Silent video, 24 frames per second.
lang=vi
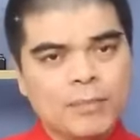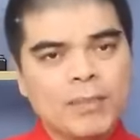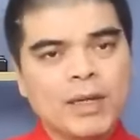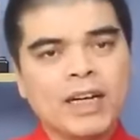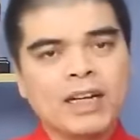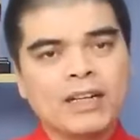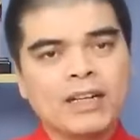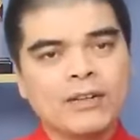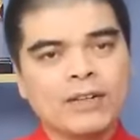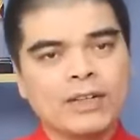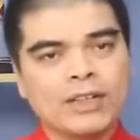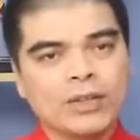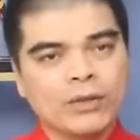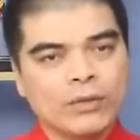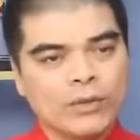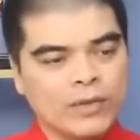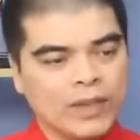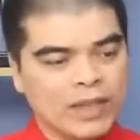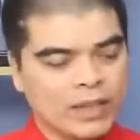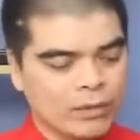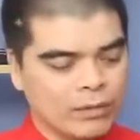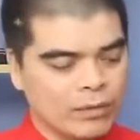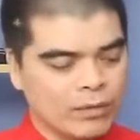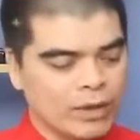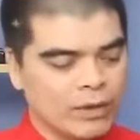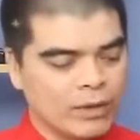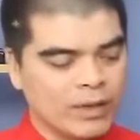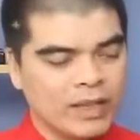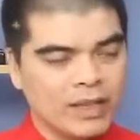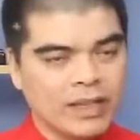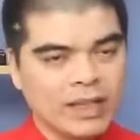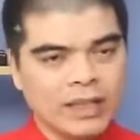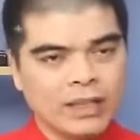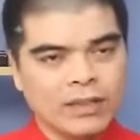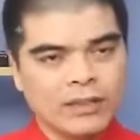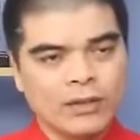bên cạnh đó thì quý vị cũng lưu
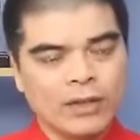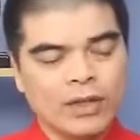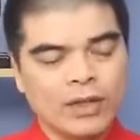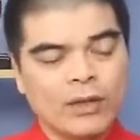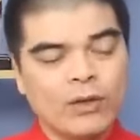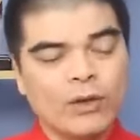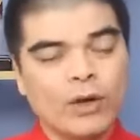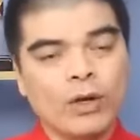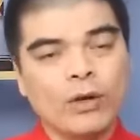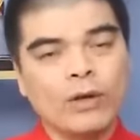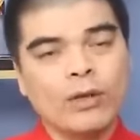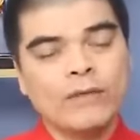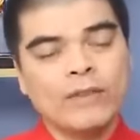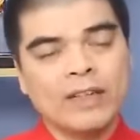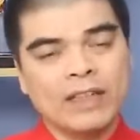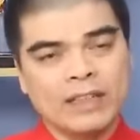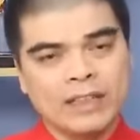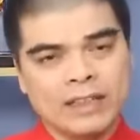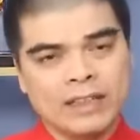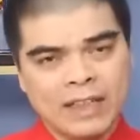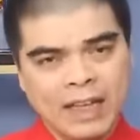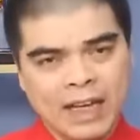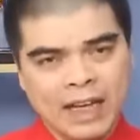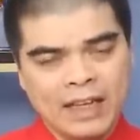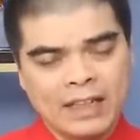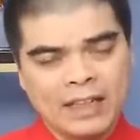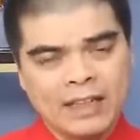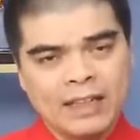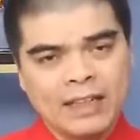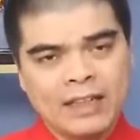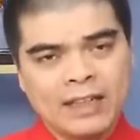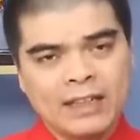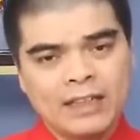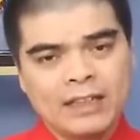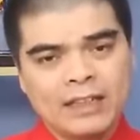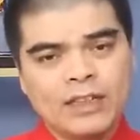ý này có cái gói gọn vàng thần tài
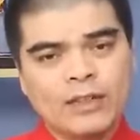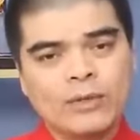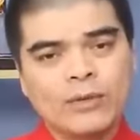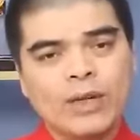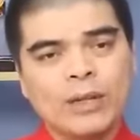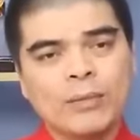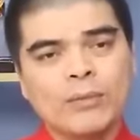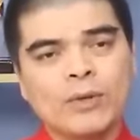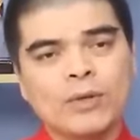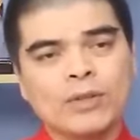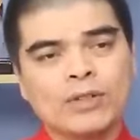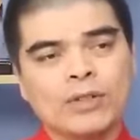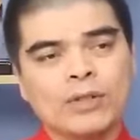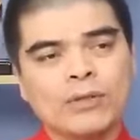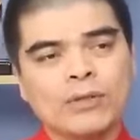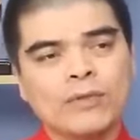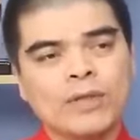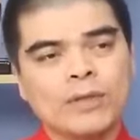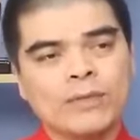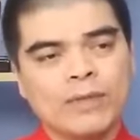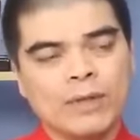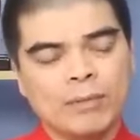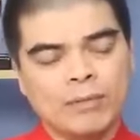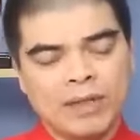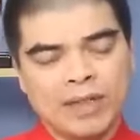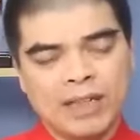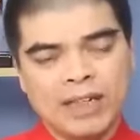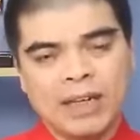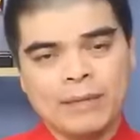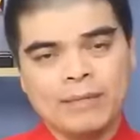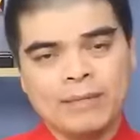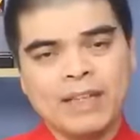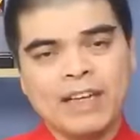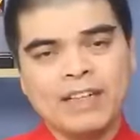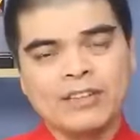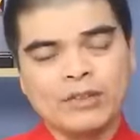thì cũng là một trong những vật phẩm để
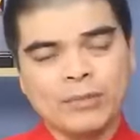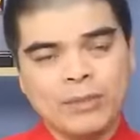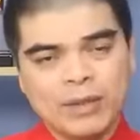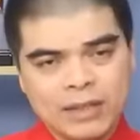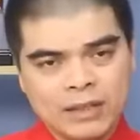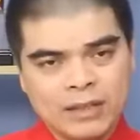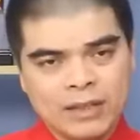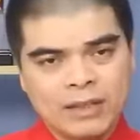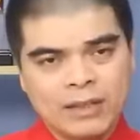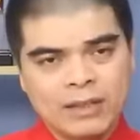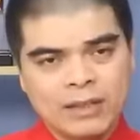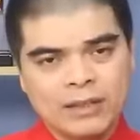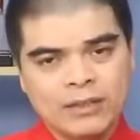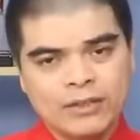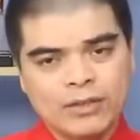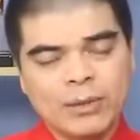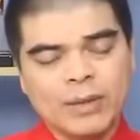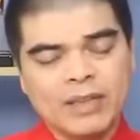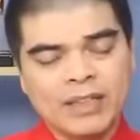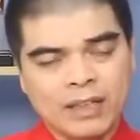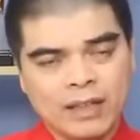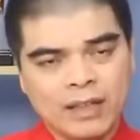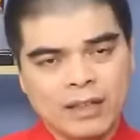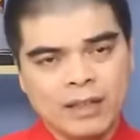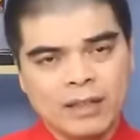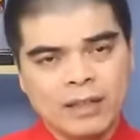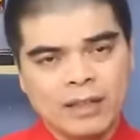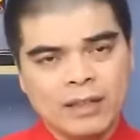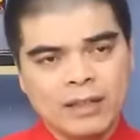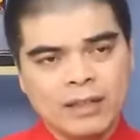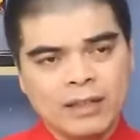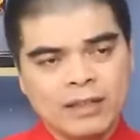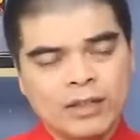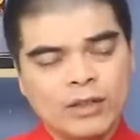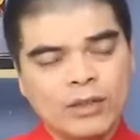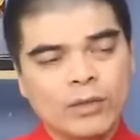nạp tài cho bát hương cho ban thờ
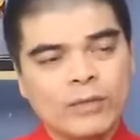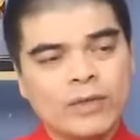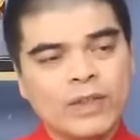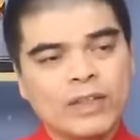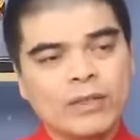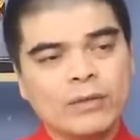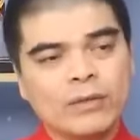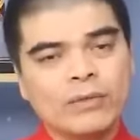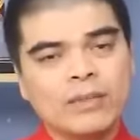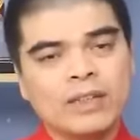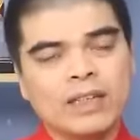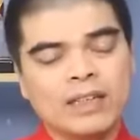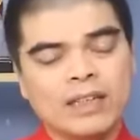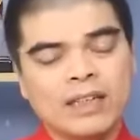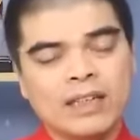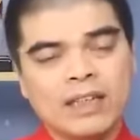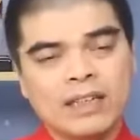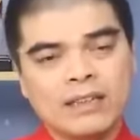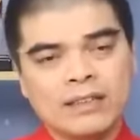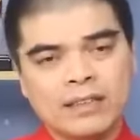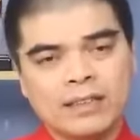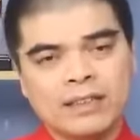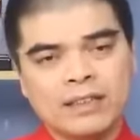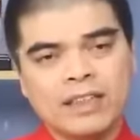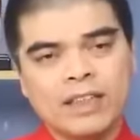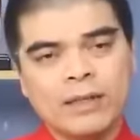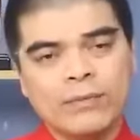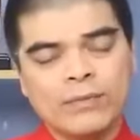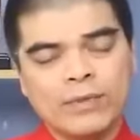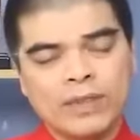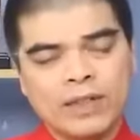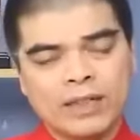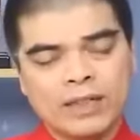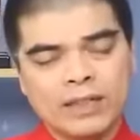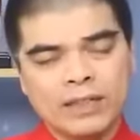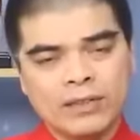thì quý vị cũng có thể liên hệ trực tiếp
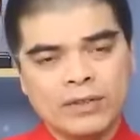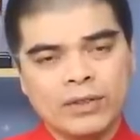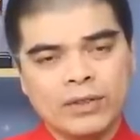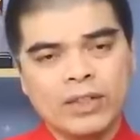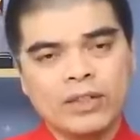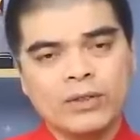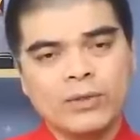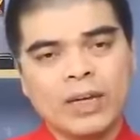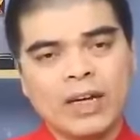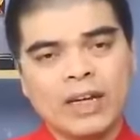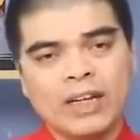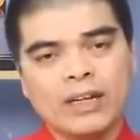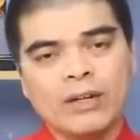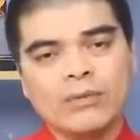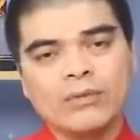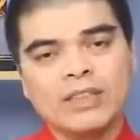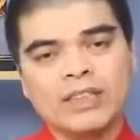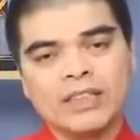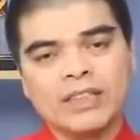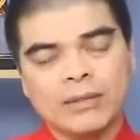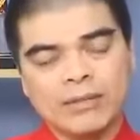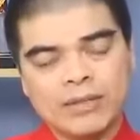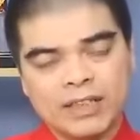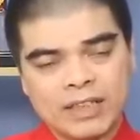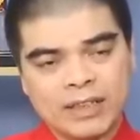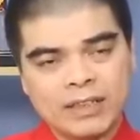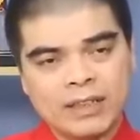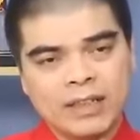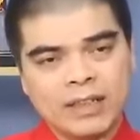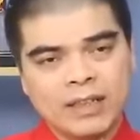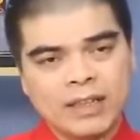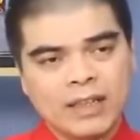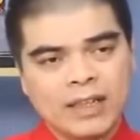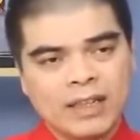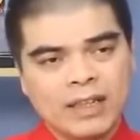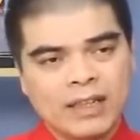với số điện thoại 0989
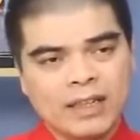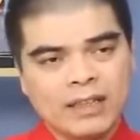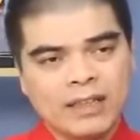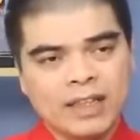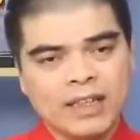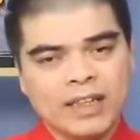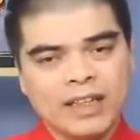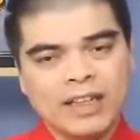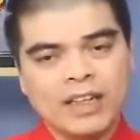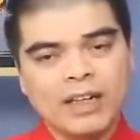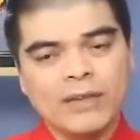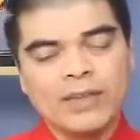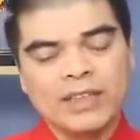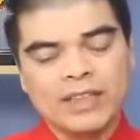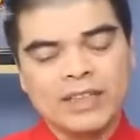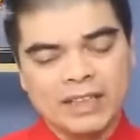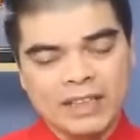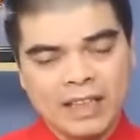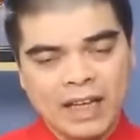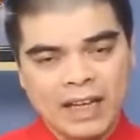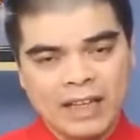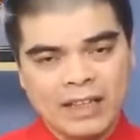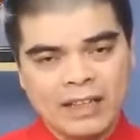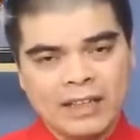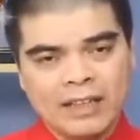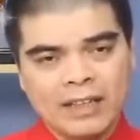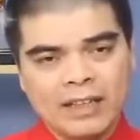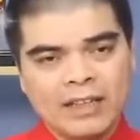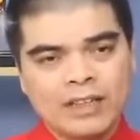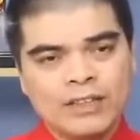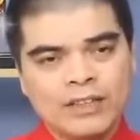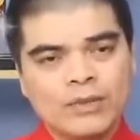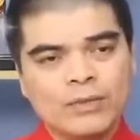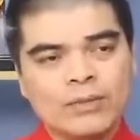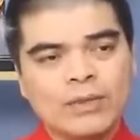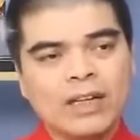để thỉnh cái gạo bàn thần tài
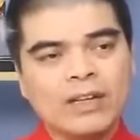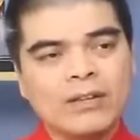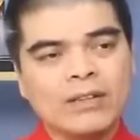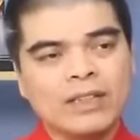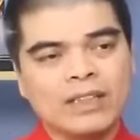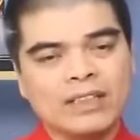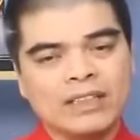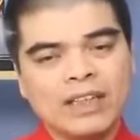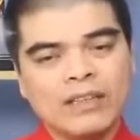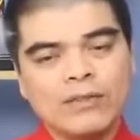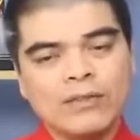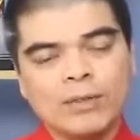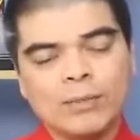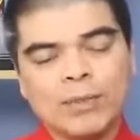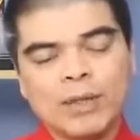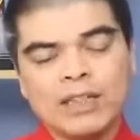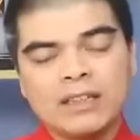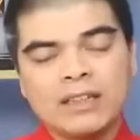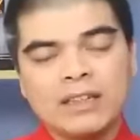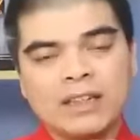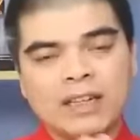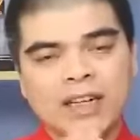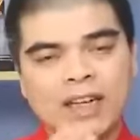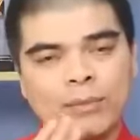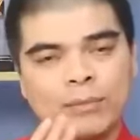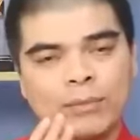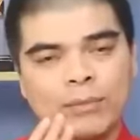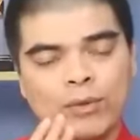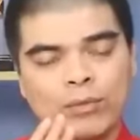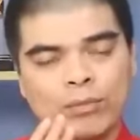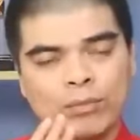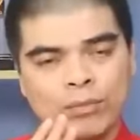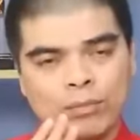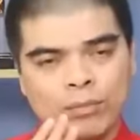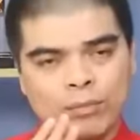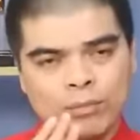chúng ta có thể ráp vào bát hương ngày
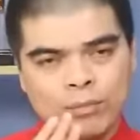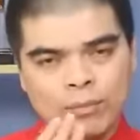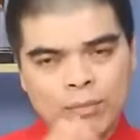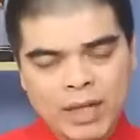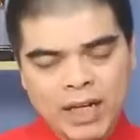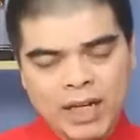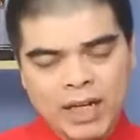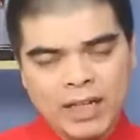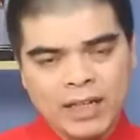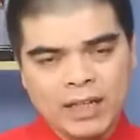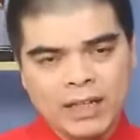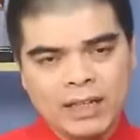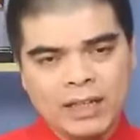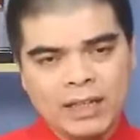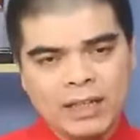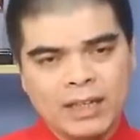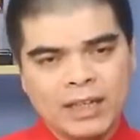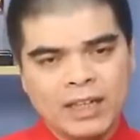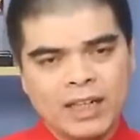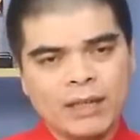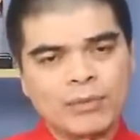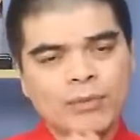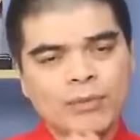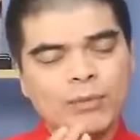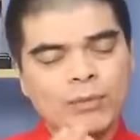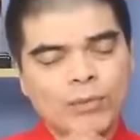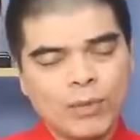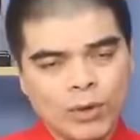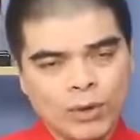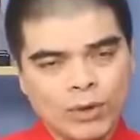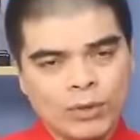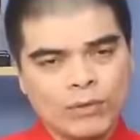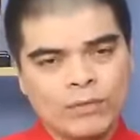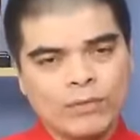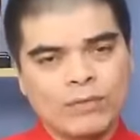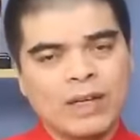mùng 10 ngày mùng
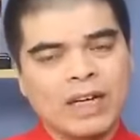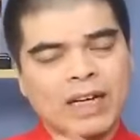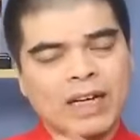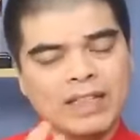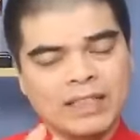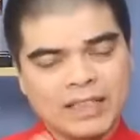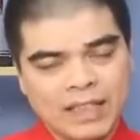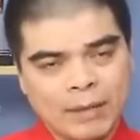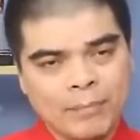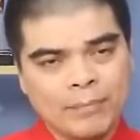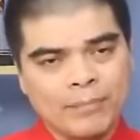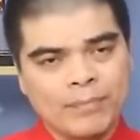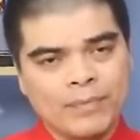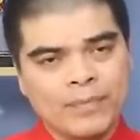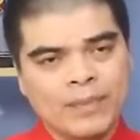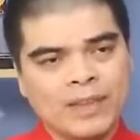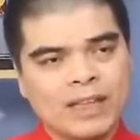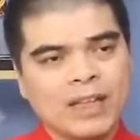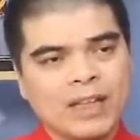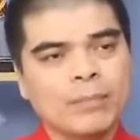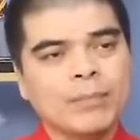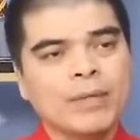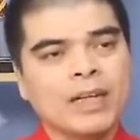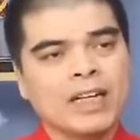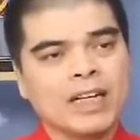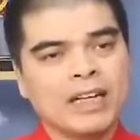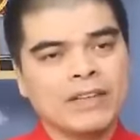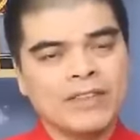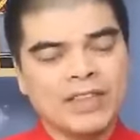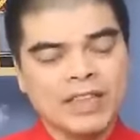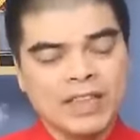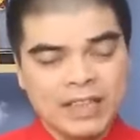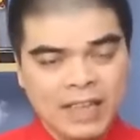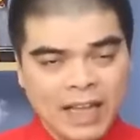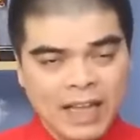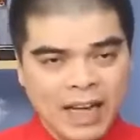1 và ngày rằm, đặc biệt là ngày
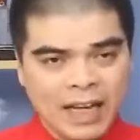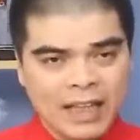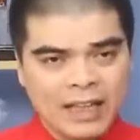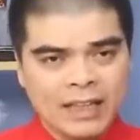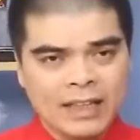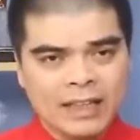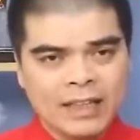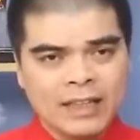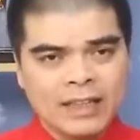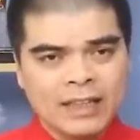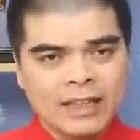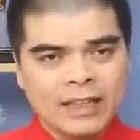vía thần tài.